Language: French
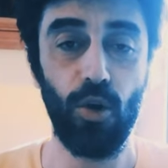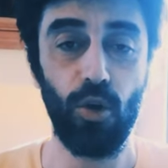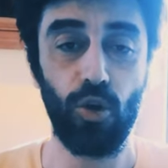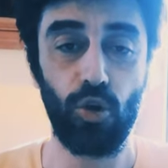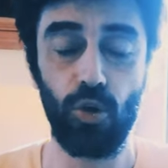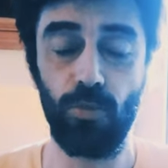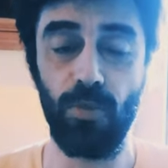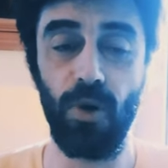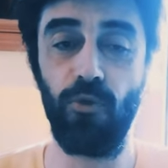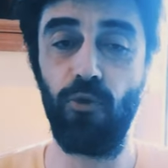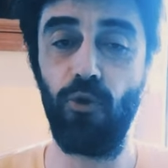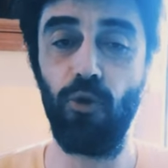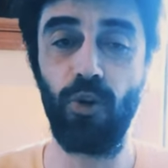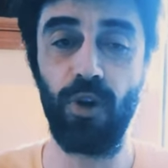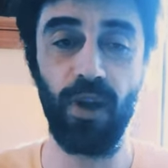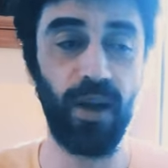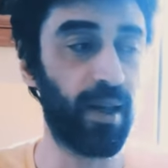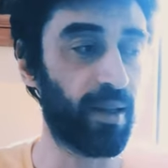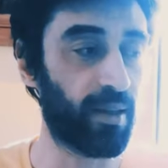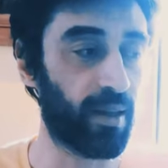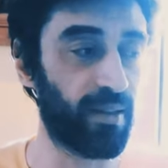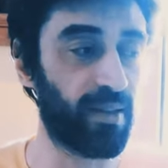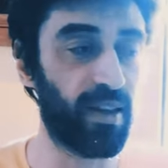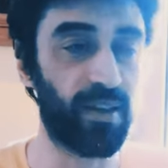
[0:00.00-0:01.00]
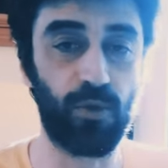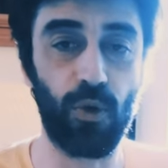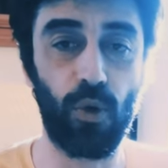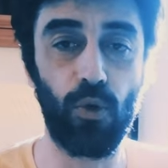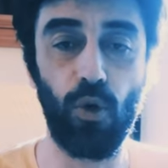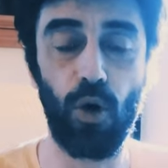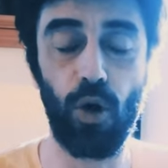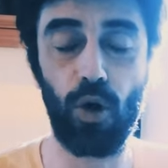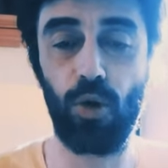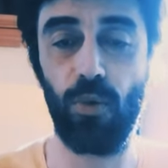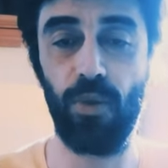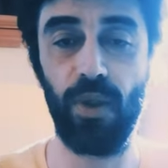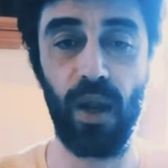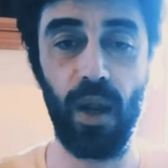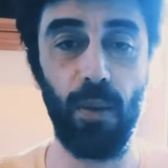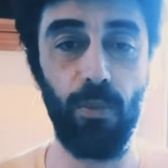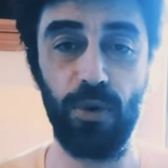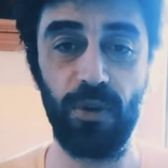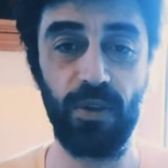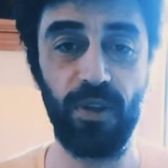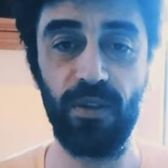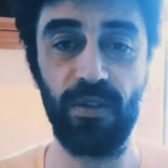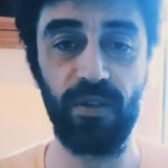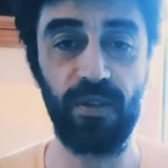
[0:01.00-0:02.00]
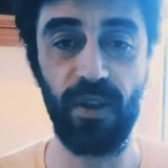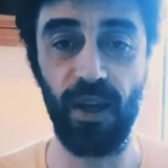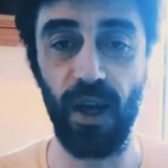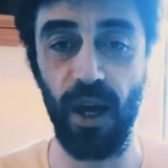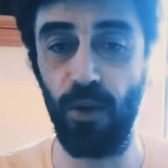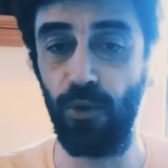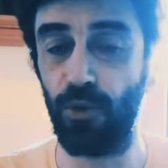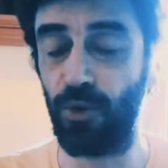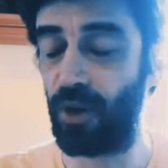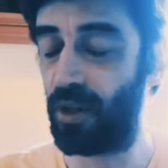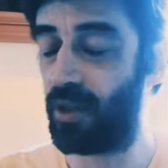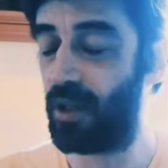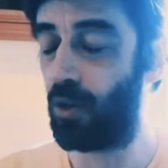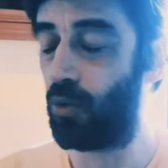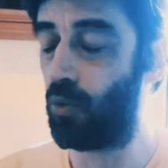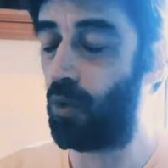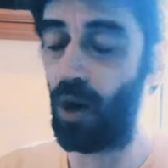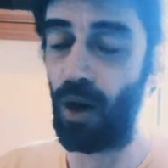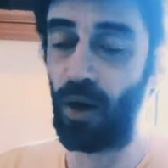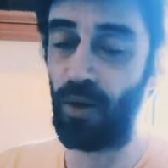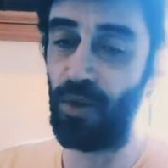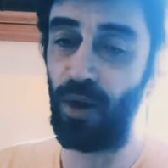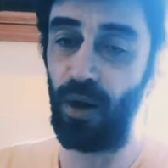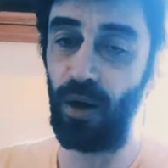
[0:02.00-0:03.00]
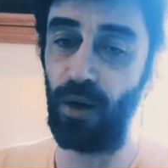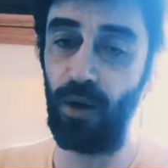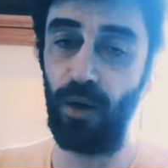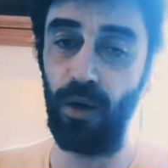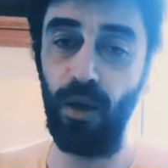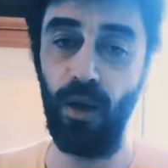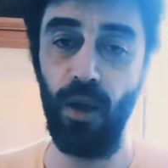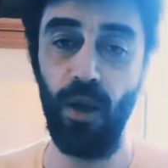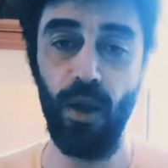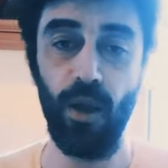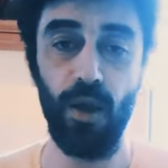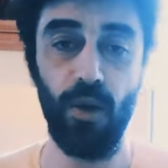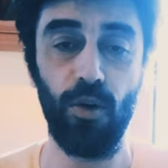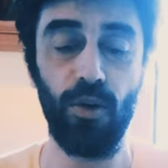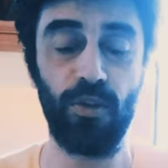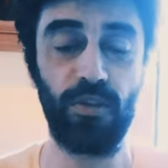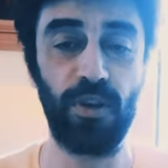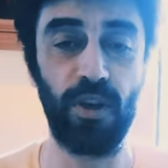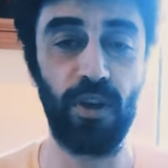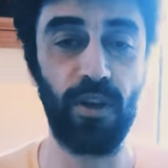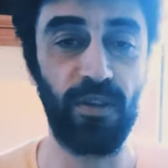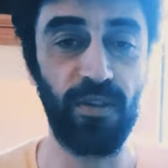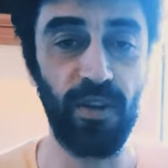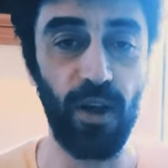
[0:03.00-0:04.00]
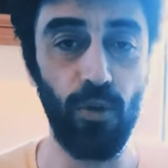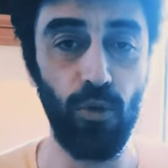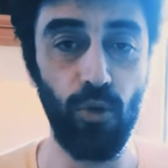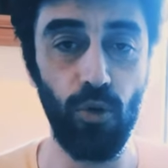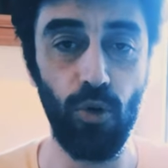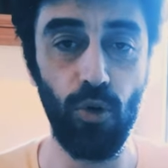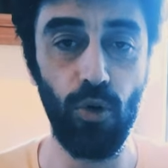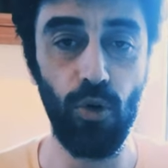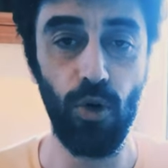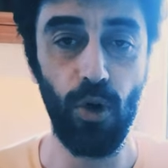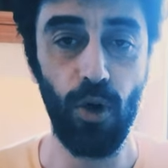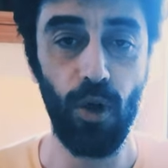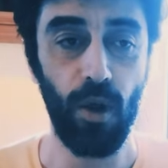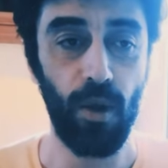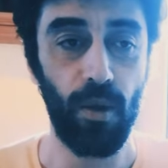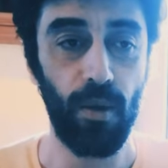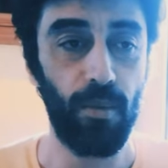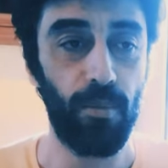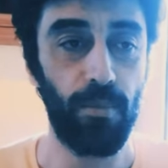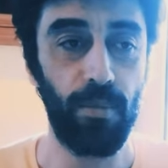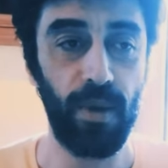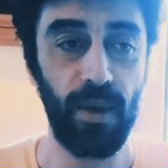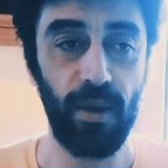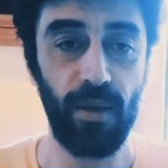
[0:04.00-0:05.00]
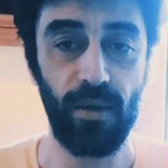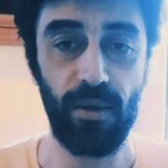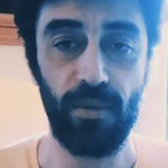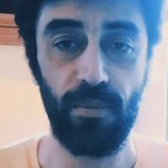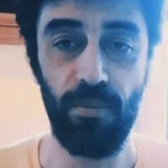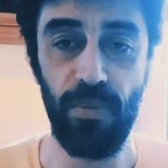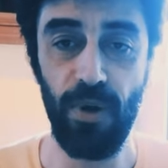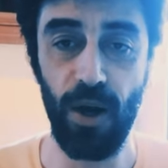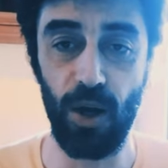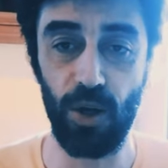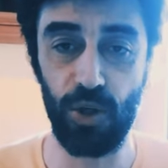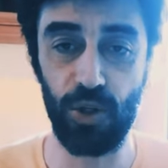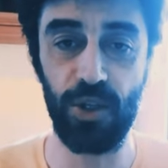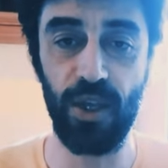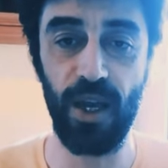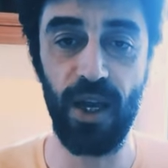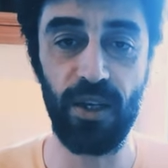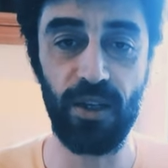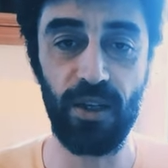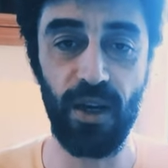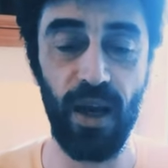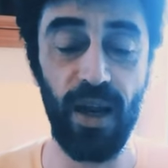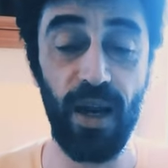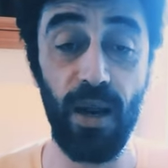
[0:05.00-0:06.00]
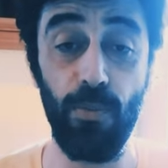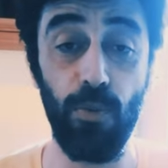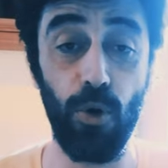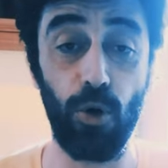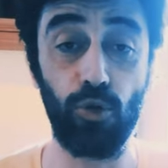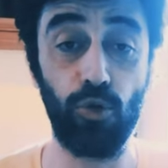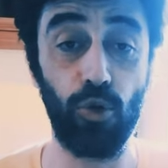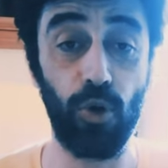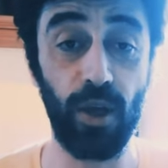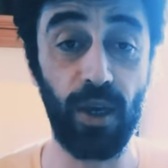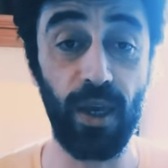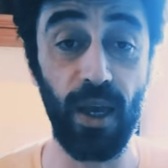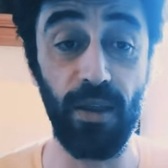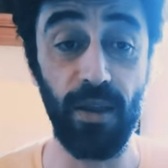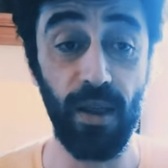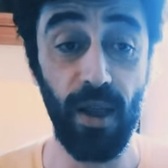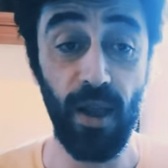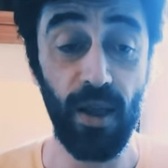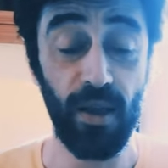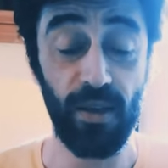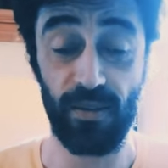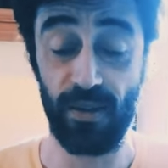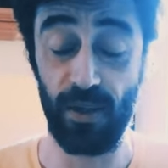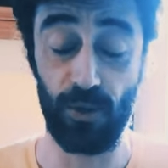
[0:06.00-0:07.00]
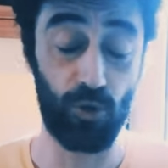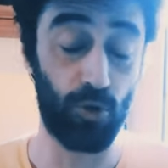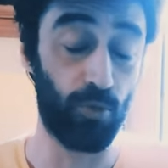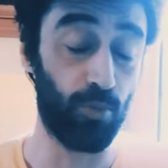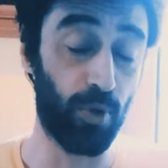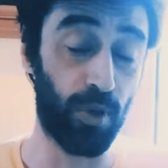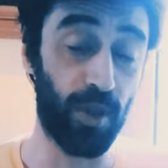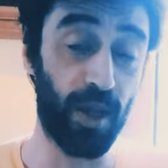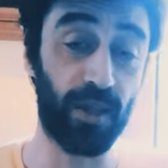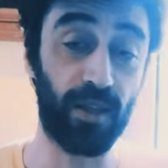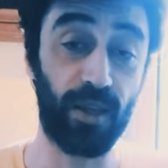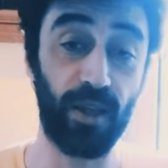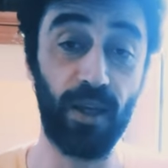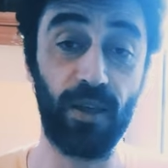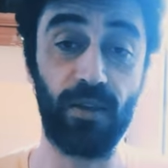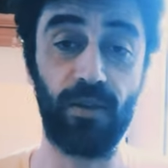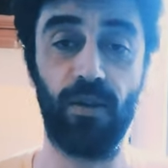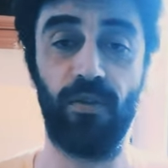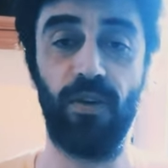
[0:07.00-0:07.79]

Je m'en fous que l'actrice ait son nom, comme dans La Petite Sirène, qui est des Noirs dans euh, Le Seigneur Anneaux. Blanche-Neige, elle est portoricaine, c'est une bonne actrice.